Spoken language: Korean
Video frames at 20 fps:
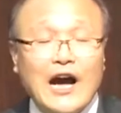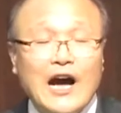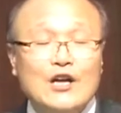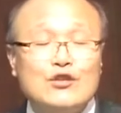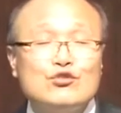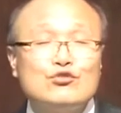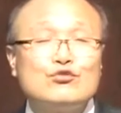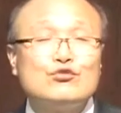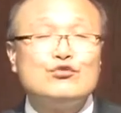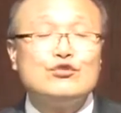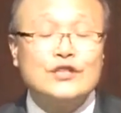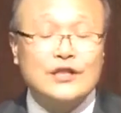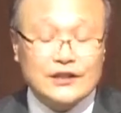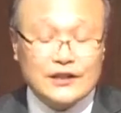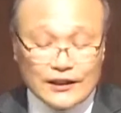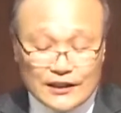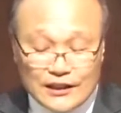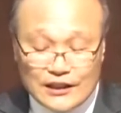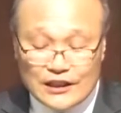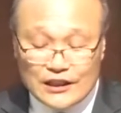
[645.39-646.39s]
아주
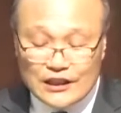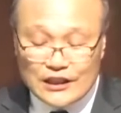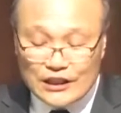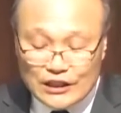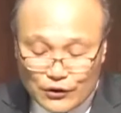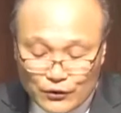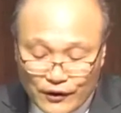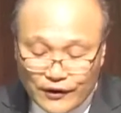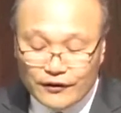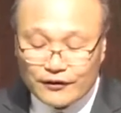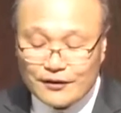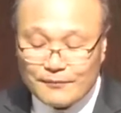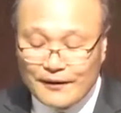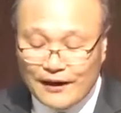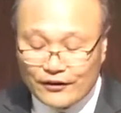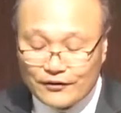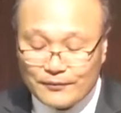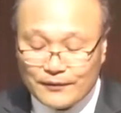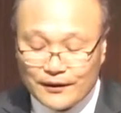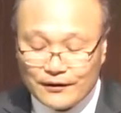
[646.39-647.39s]
구체적인 이유에
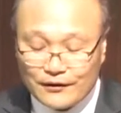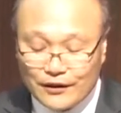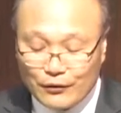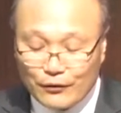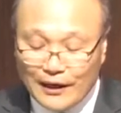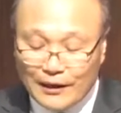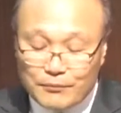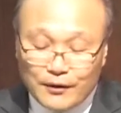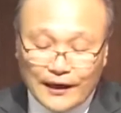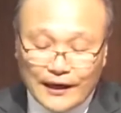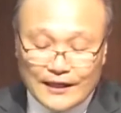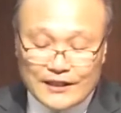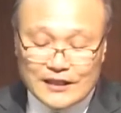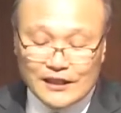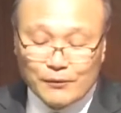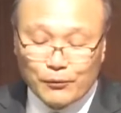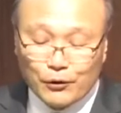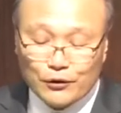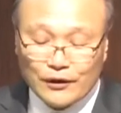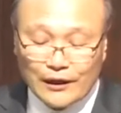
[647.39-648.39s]
대해서 말씀하는데 우리 한번
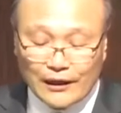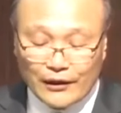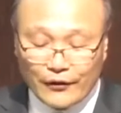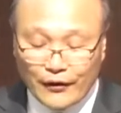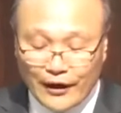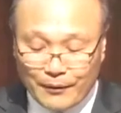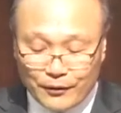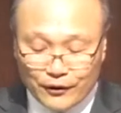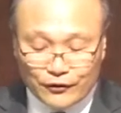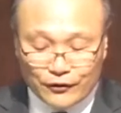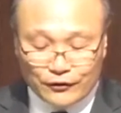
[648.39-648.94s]
같이 읽어보도록 할 거예요.